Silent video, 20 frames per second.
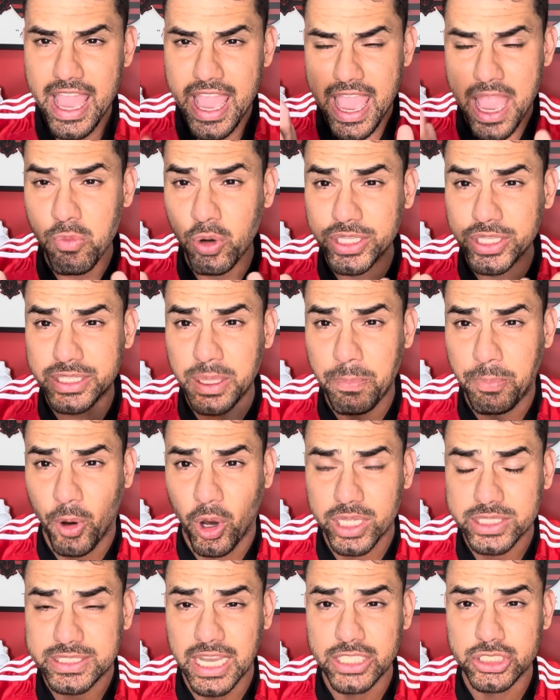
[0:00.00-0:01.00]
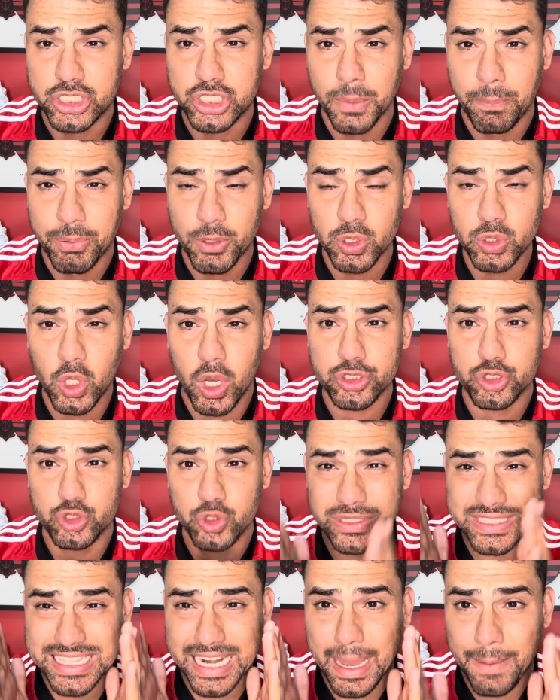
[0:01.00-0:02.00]
É muito importante para o
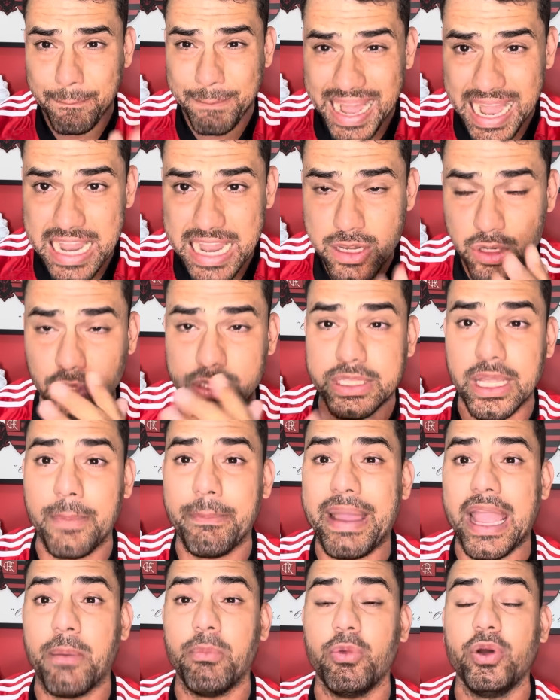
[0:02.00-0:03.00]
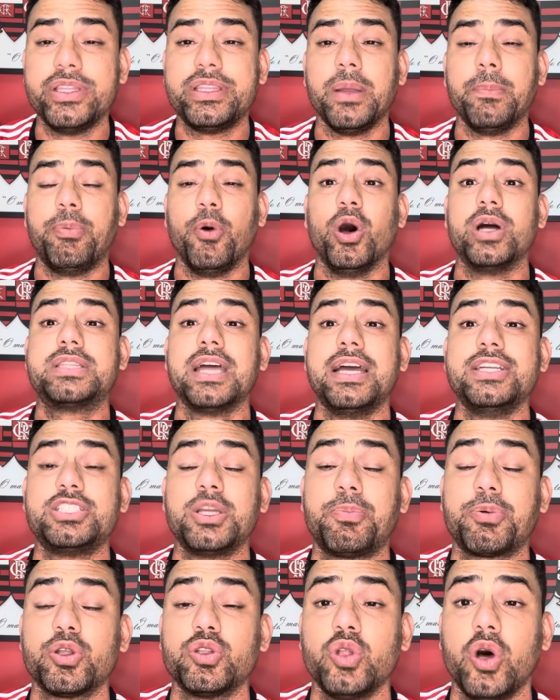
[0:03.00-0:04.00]
nosso trabalho, também é muito importante
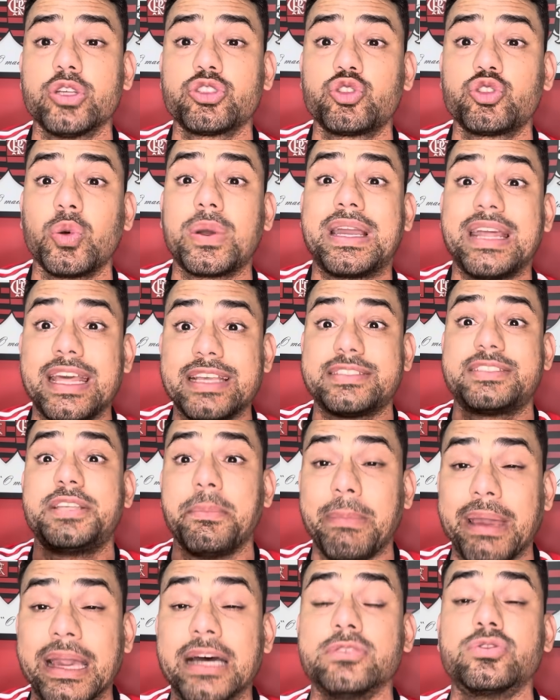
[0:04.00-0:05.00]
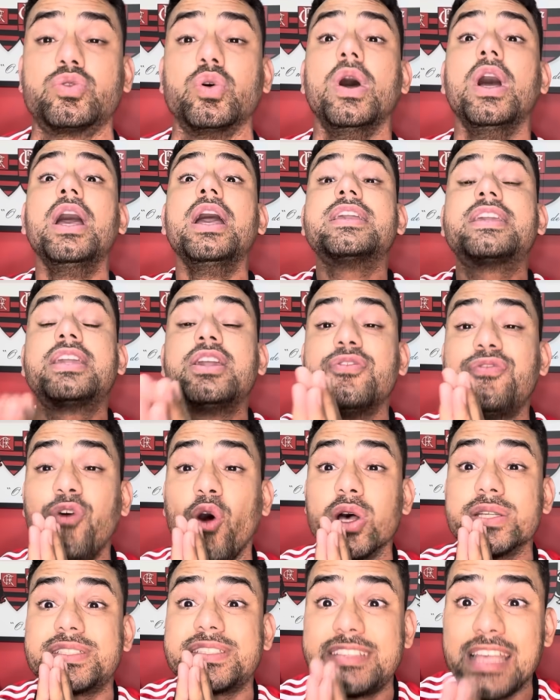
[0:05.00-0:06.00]
para o nosso crescimento que
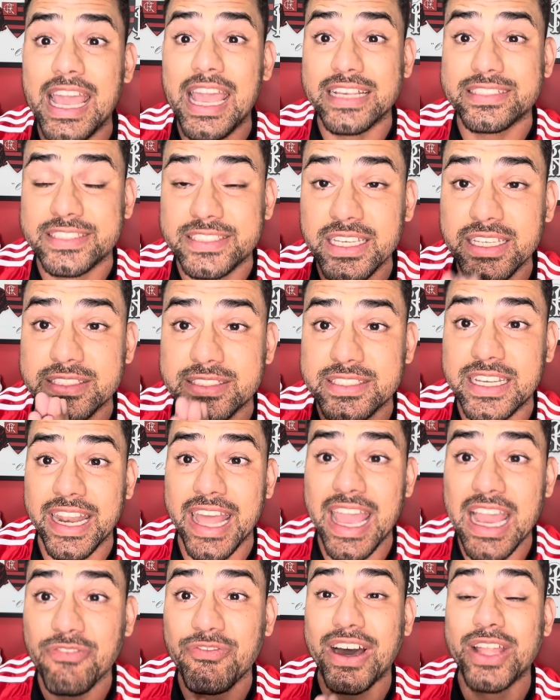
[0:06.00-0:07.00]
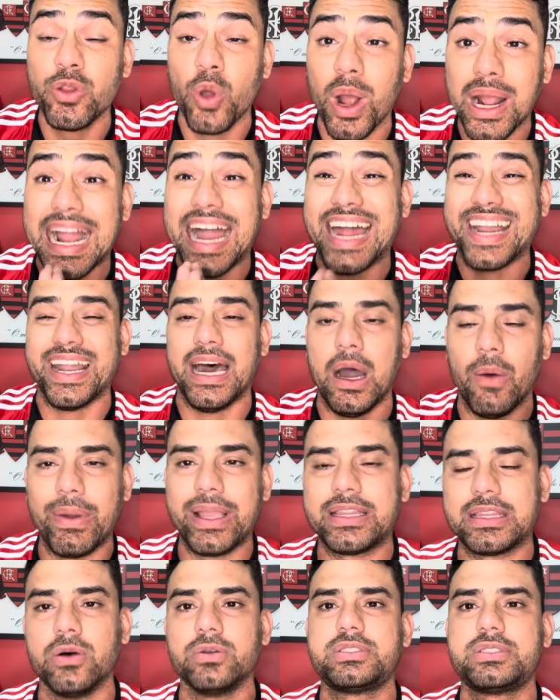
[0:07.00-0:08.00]
você se inscreva no canal.
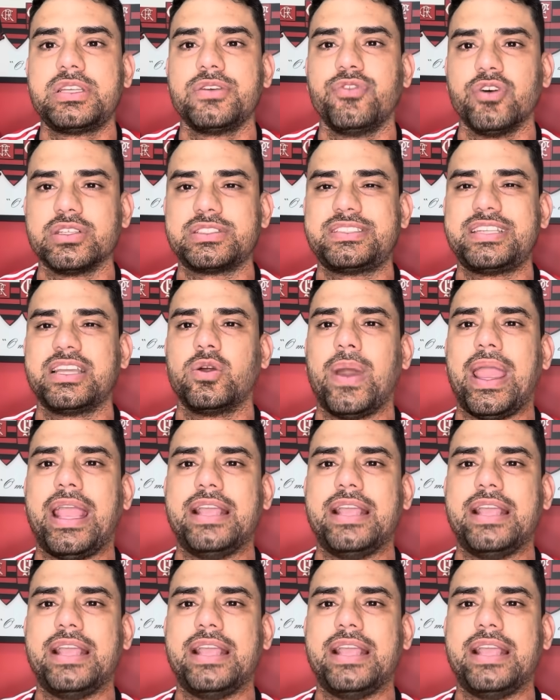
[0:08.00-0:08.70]
Então, se você não é